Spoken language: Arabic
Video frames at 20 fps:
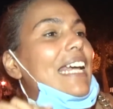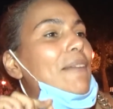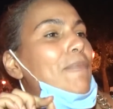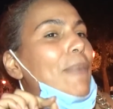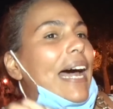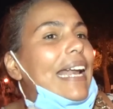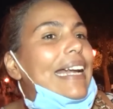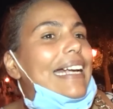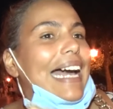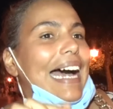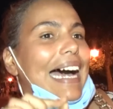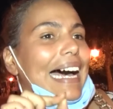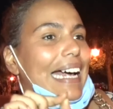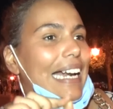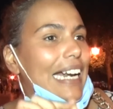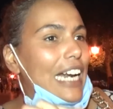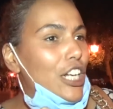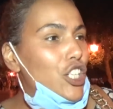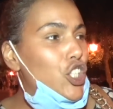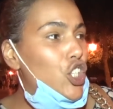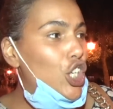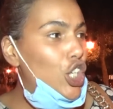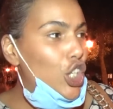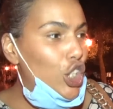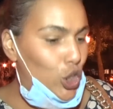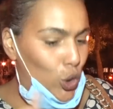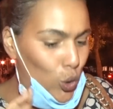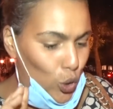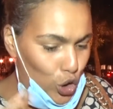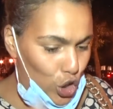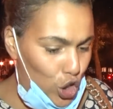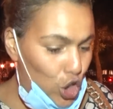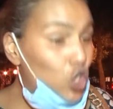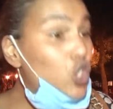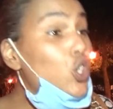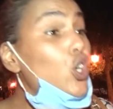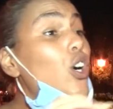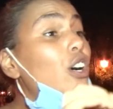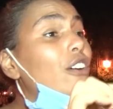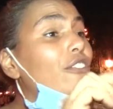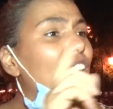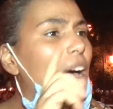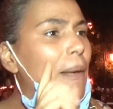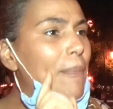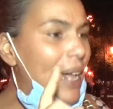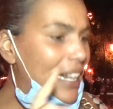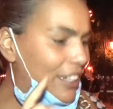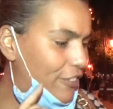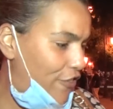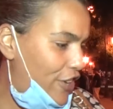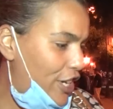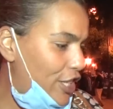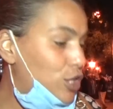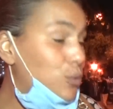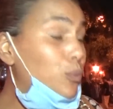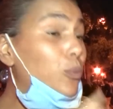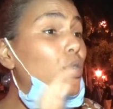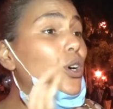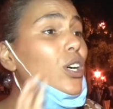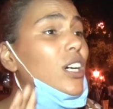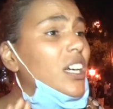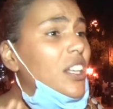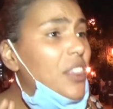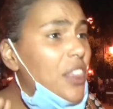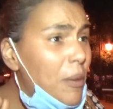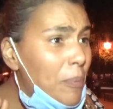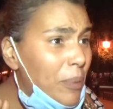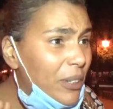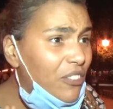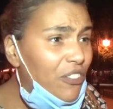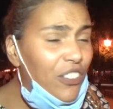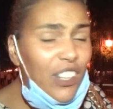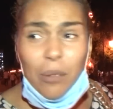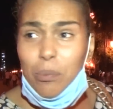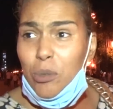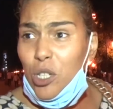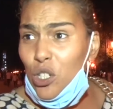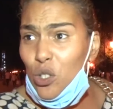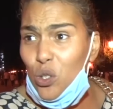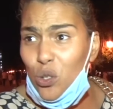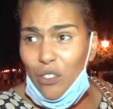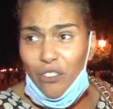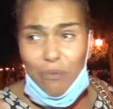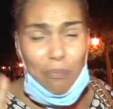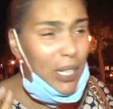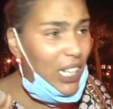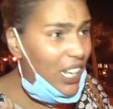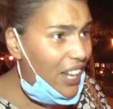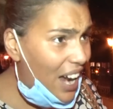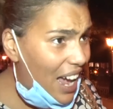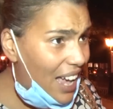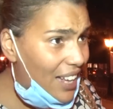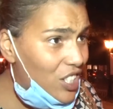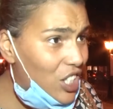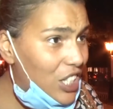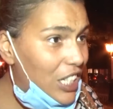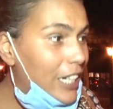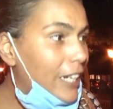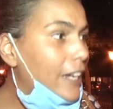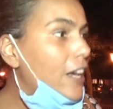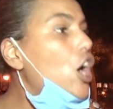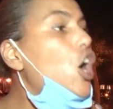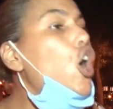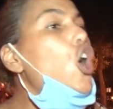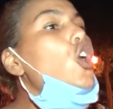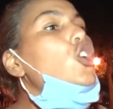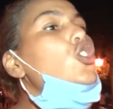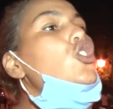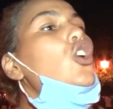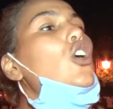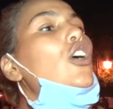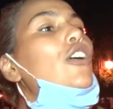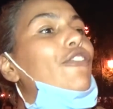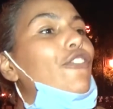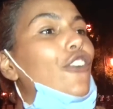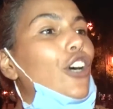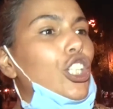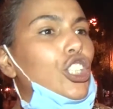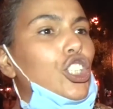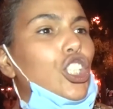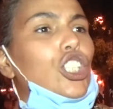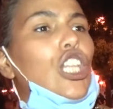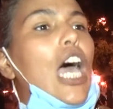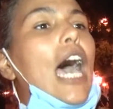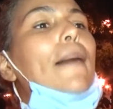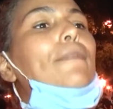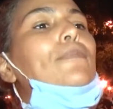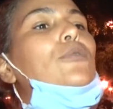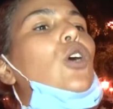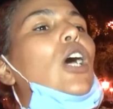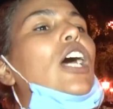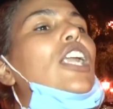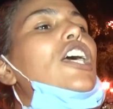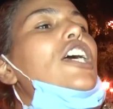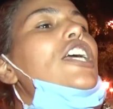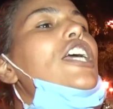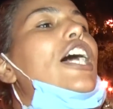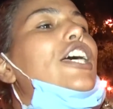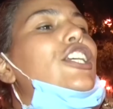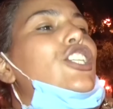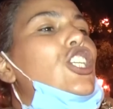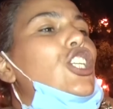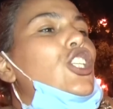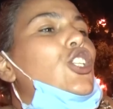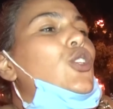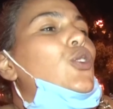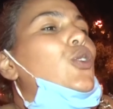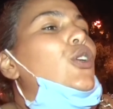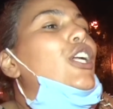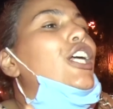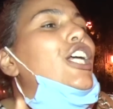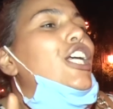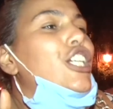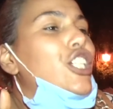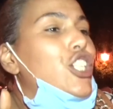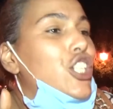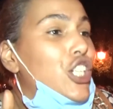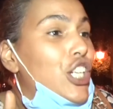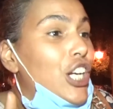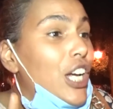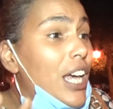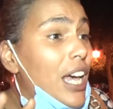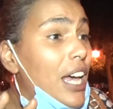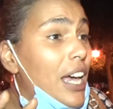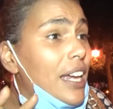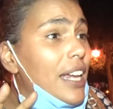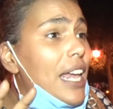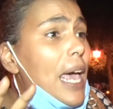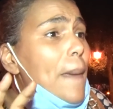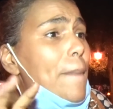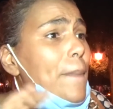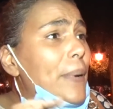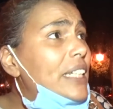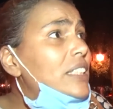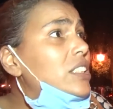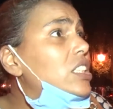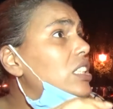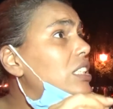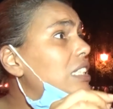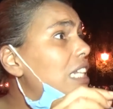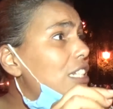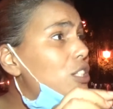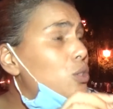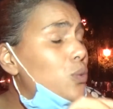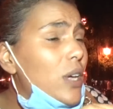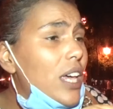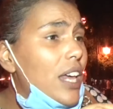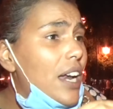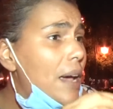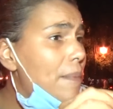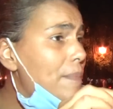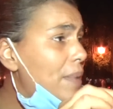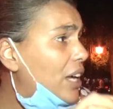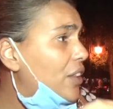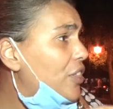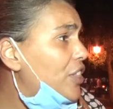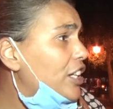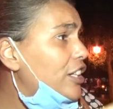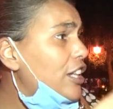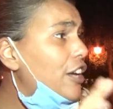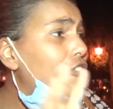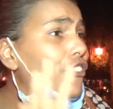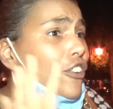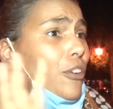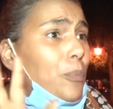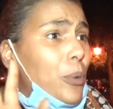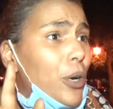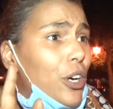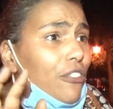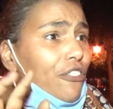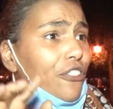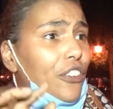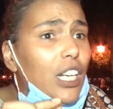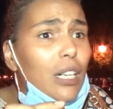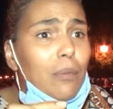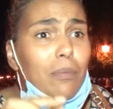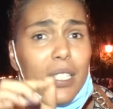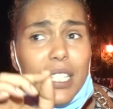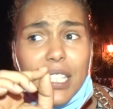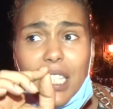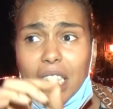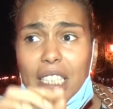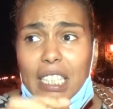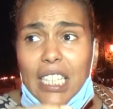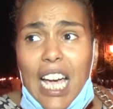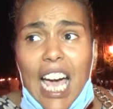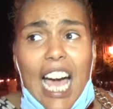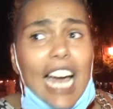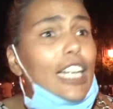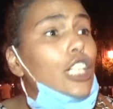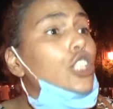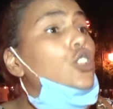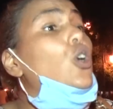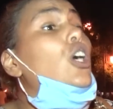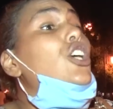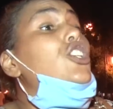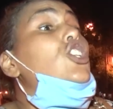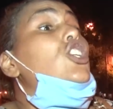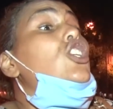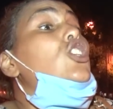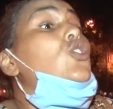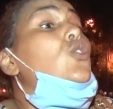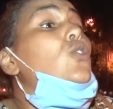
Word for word: بركة على الرجل التونسي شوف عملت فيسبوك كذبت فيه باش نشوف بيه راجلي شوف اختي تهبطوا عليا حشيش وريش يا بنتي التصويره ماخذتها في بروفيل مازلت كي حليتو حشيش